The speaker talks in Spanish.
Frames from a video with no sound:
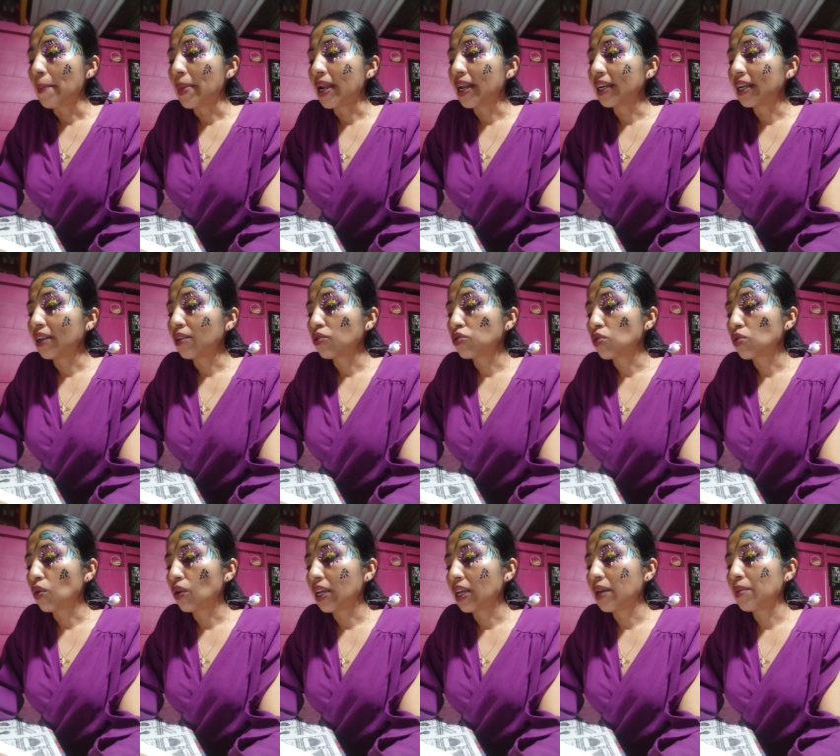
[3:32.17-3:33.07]
para que
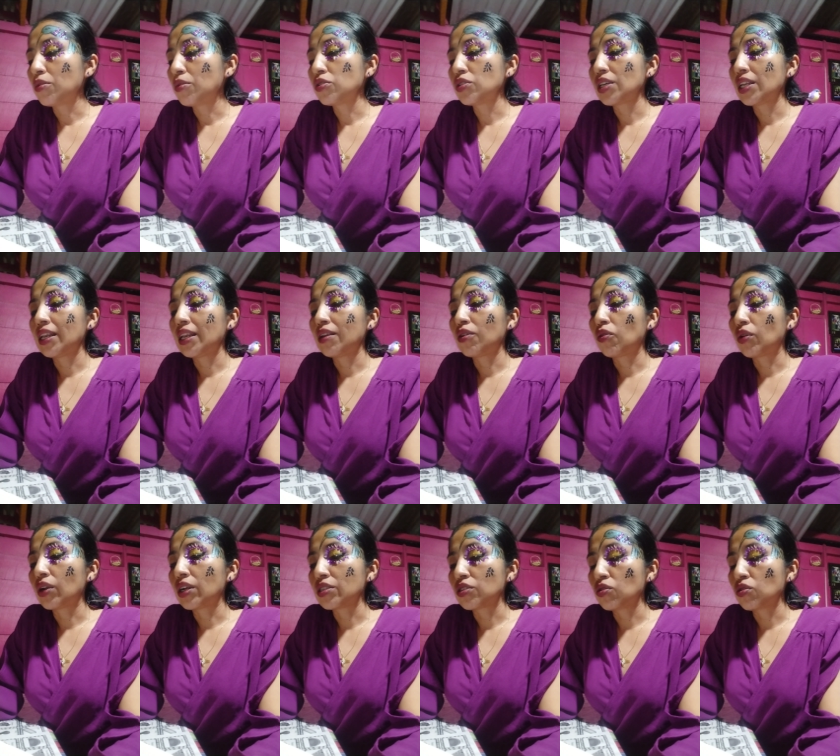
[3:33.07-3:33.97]
nos colguemos en el
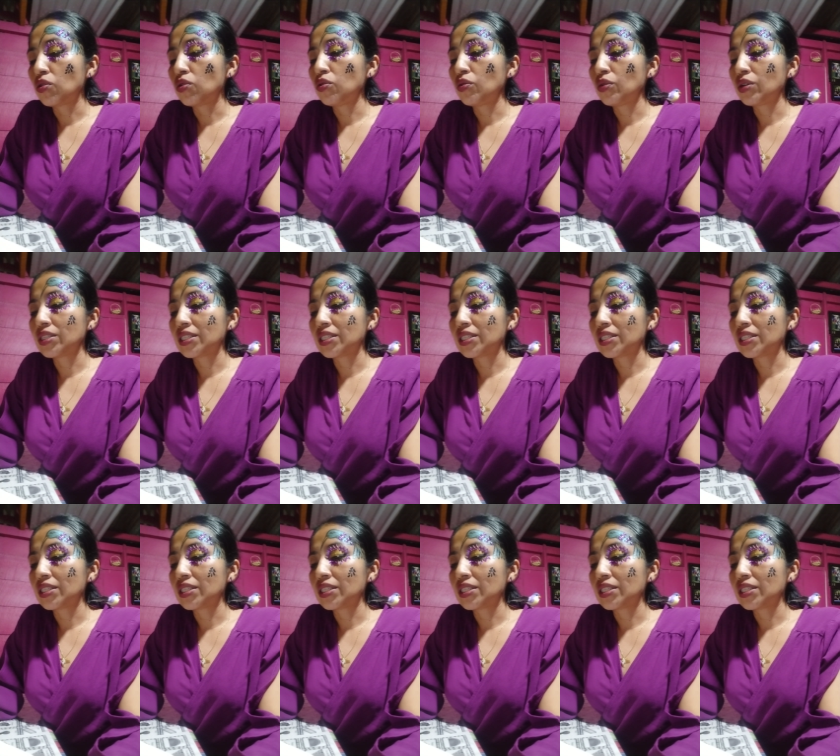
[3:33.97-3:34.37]
corazón